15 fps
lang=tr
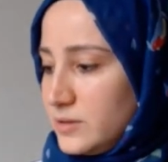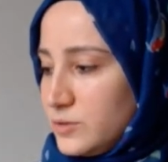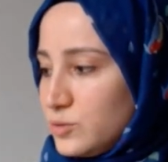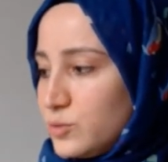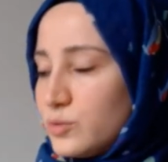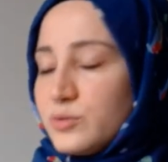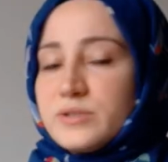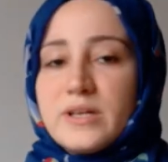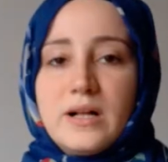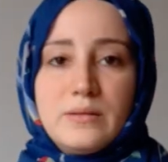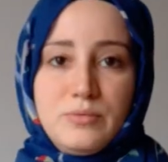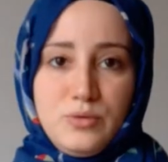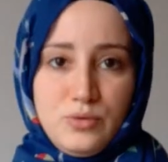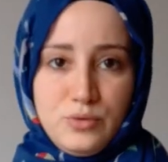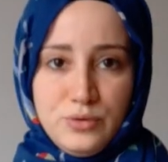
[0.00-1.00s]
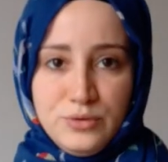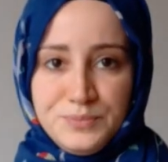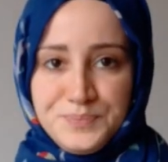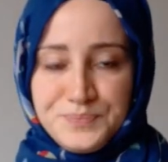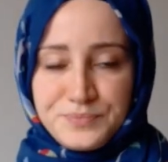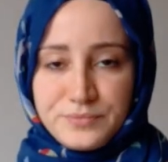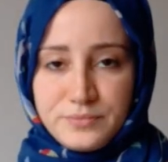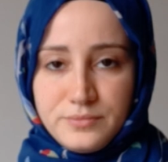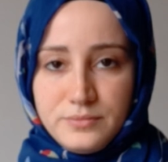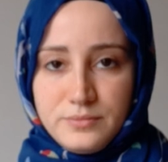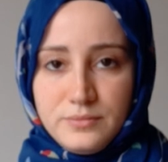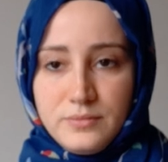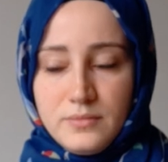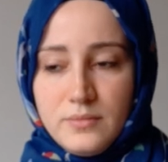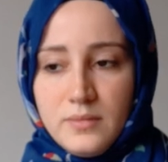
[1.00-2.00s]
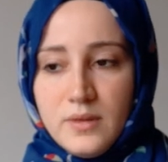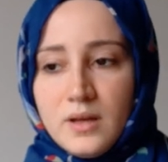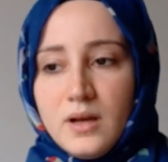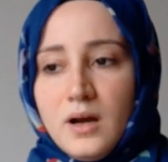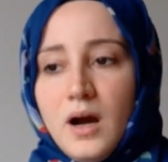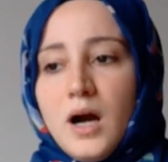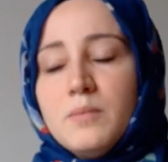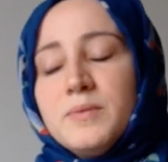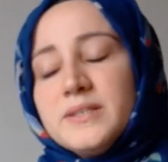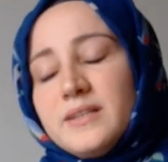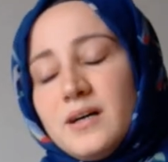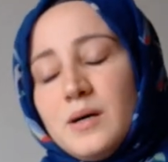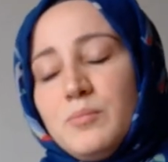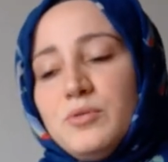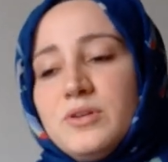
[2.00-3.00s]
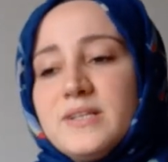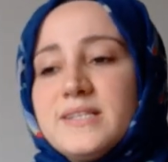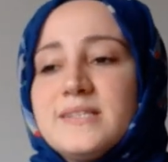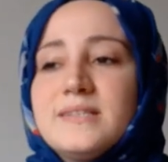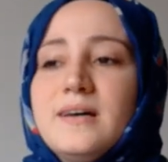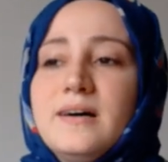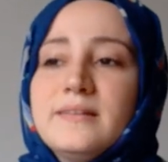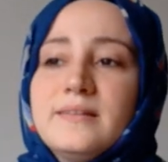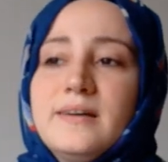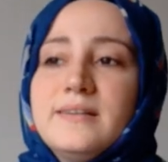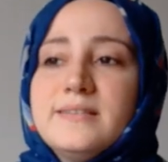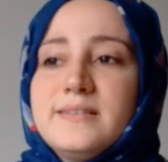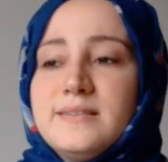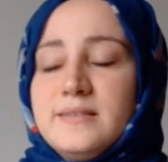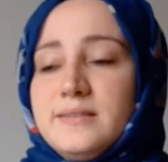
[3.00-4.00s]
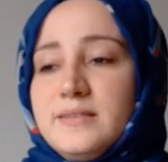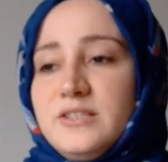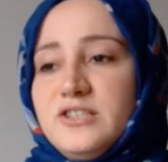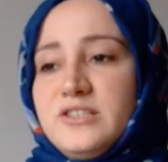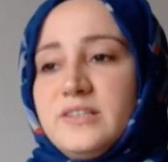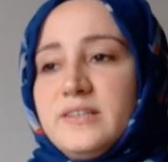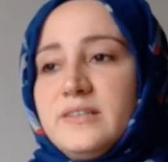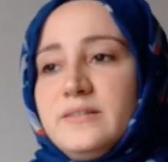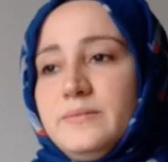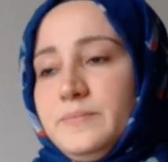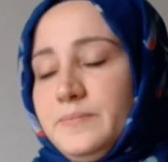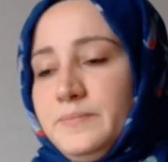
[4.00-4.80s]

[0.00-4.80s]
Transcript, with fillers: çok güzel bir ürün. Ama daha böyle standart işte